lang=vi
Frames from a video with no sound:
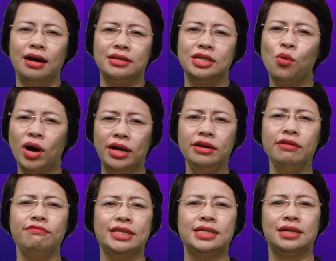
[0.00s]
dấu ấn
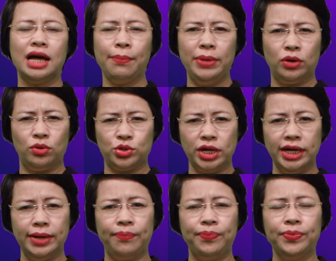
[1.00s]
và sự khác biệt của doanh nghiệp.